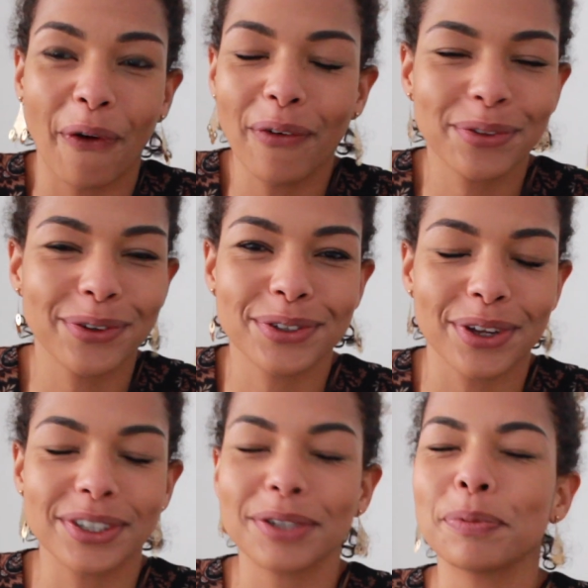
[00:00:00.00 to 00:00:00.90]
temps,
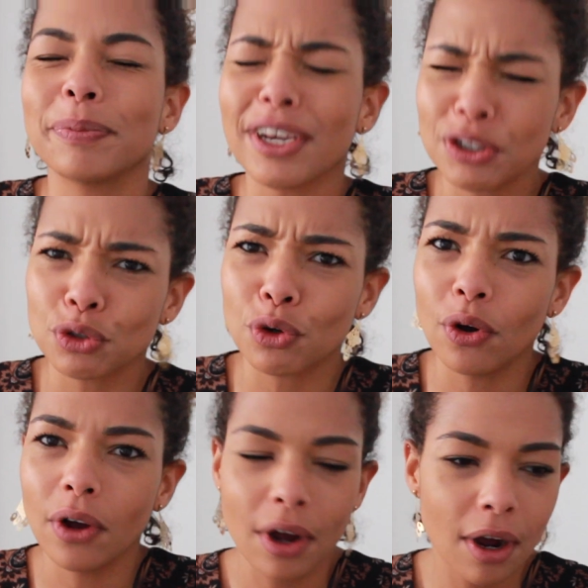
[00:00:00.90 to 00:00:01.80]
deux heures, j'ai bien
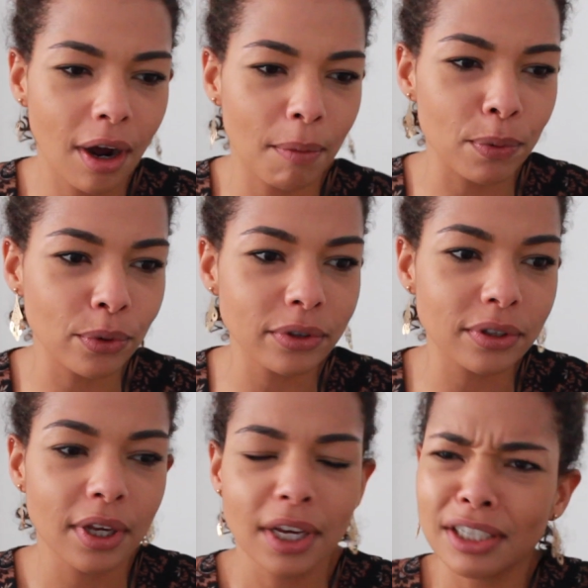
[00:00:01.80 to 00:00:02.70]
chaud en
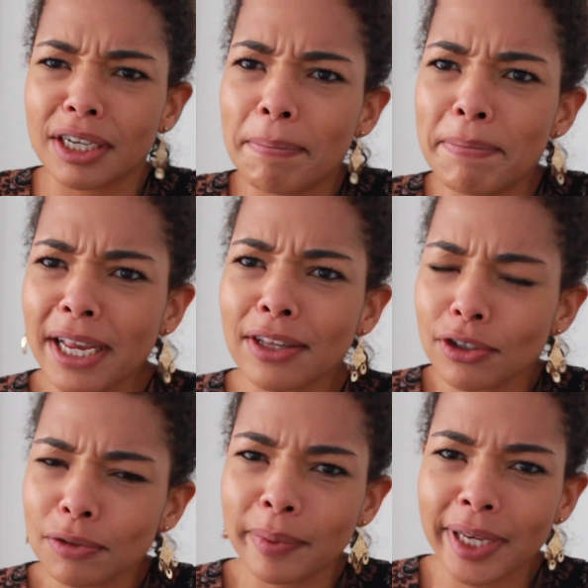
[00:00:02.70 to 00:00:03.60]
plus, j'ai bien
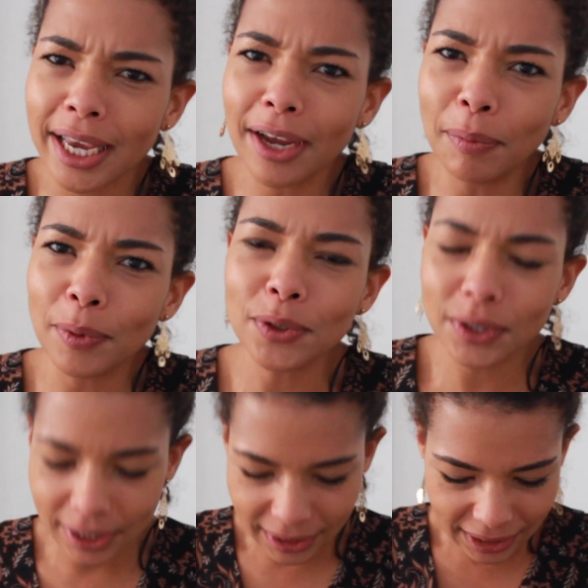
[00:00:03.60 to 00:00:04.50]
transpiré en
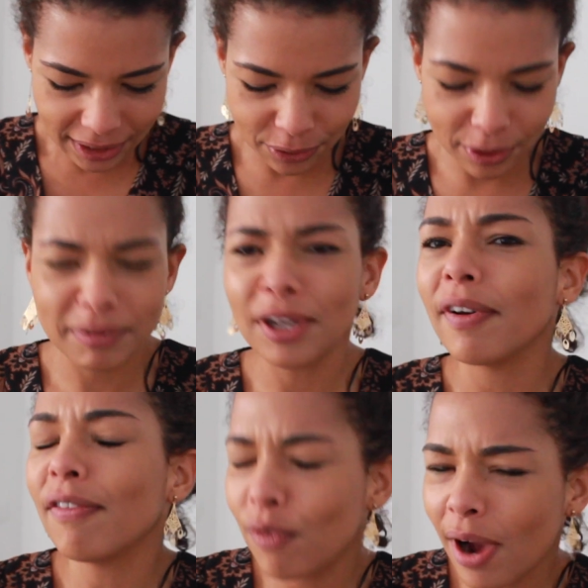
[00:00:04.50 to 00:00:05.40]
plus, donc comme ça on
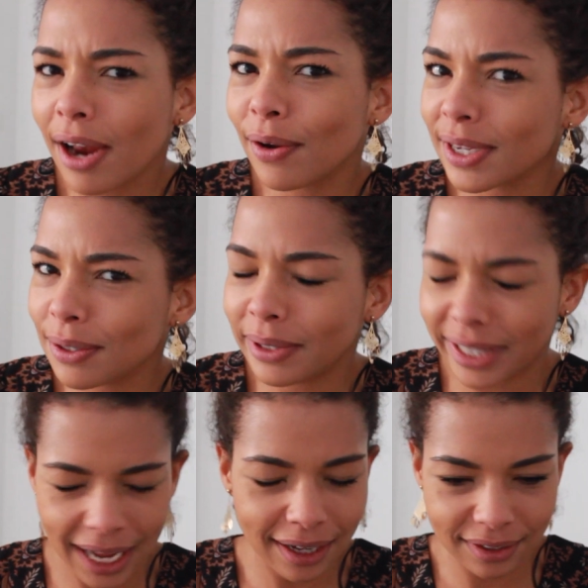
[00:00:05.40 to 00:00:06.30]
va voir le
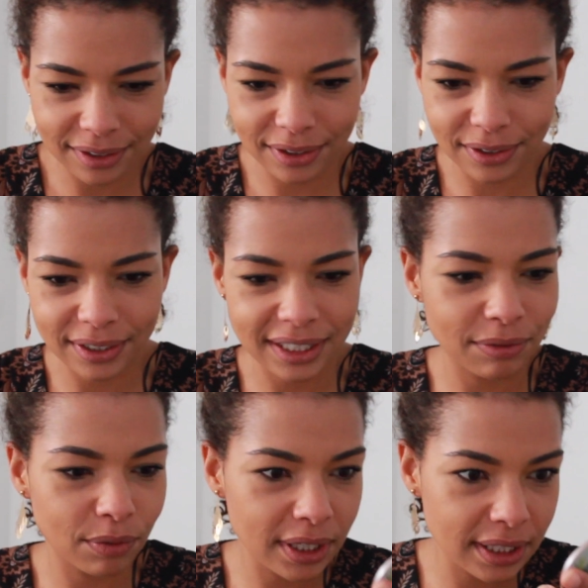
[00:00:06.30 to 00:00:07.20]
résultat euh,
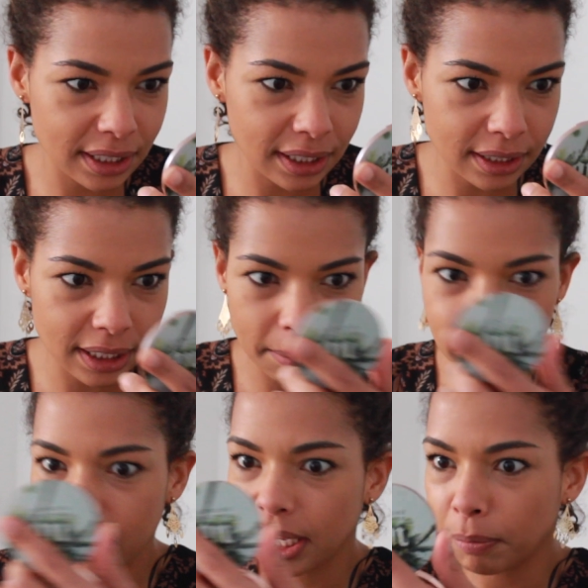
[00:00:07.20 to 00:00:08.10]
et voir si ça
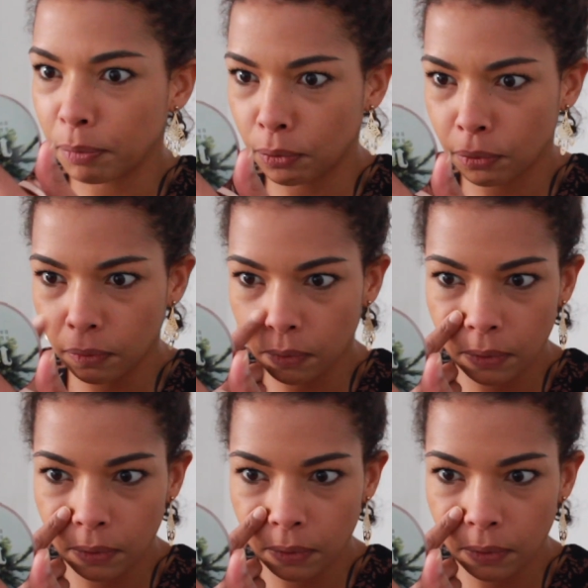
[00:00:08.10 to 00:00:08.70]
brille un peu.